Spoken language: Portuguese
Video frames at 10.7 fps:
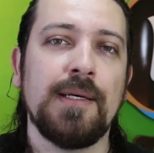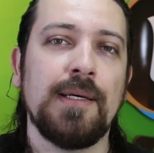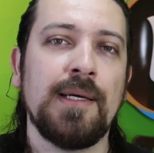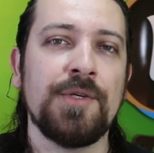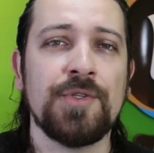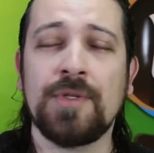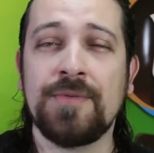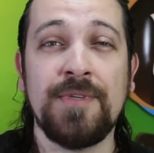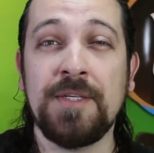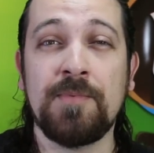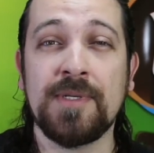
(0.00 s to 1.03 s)
Eh, e os outros
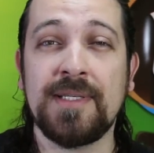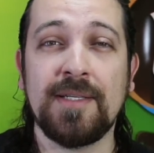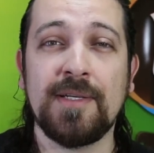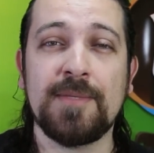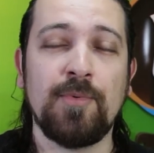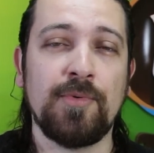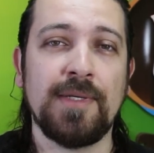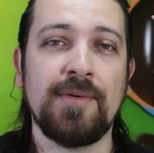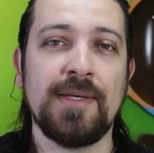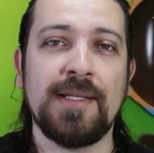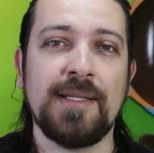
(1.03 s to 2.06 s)
20%
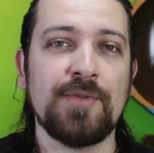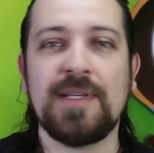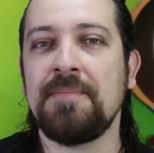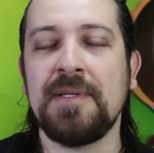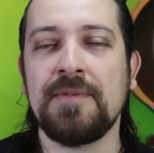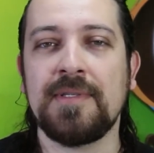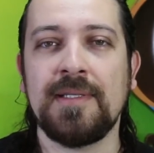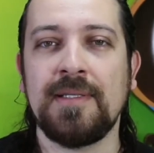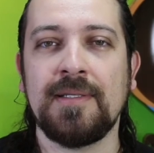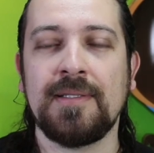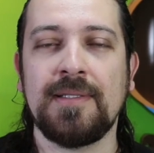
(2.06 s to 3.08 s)
responderam que não sabiam
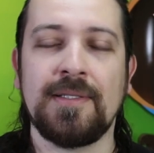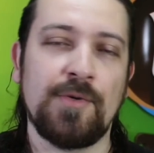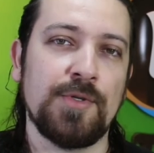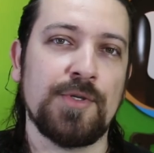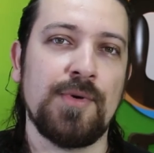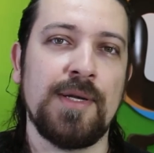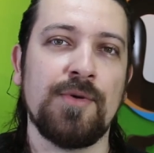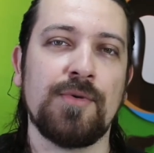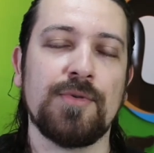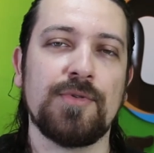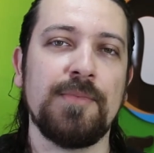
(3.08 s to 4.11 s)
se, se continuariam
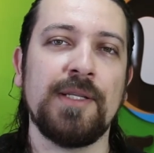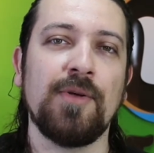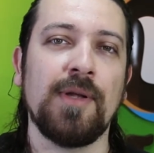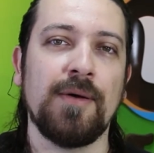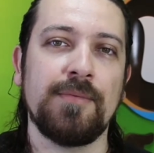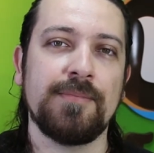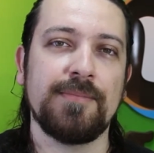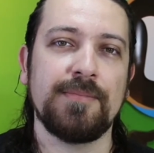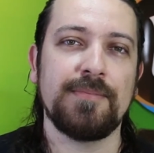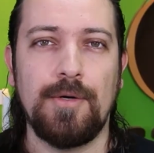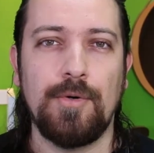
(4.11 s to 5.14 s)
consumindo ou não.
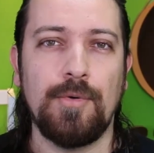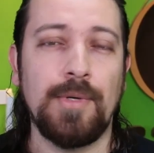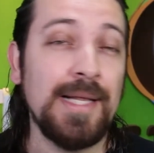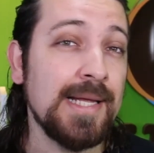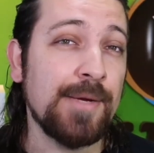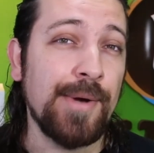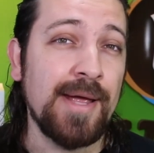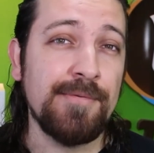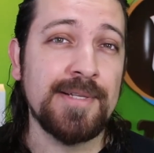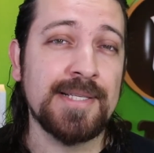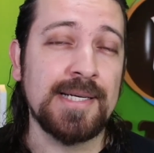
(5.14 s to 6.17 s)
O Lenny
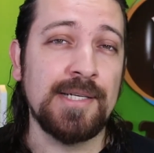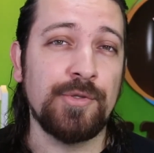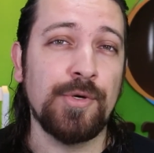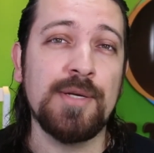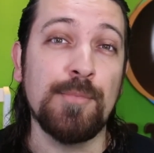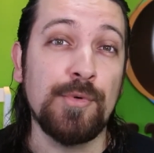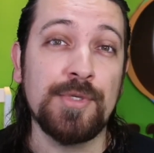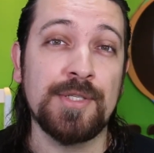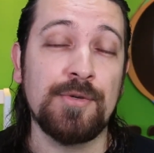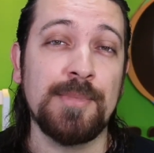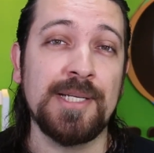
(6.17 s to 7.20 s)
Kravitz, cantor e
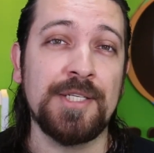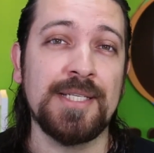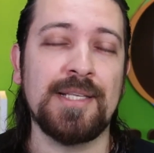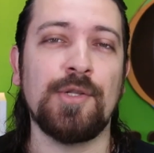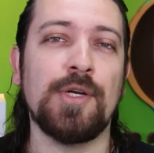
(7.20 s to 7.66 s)
multi-instrumentista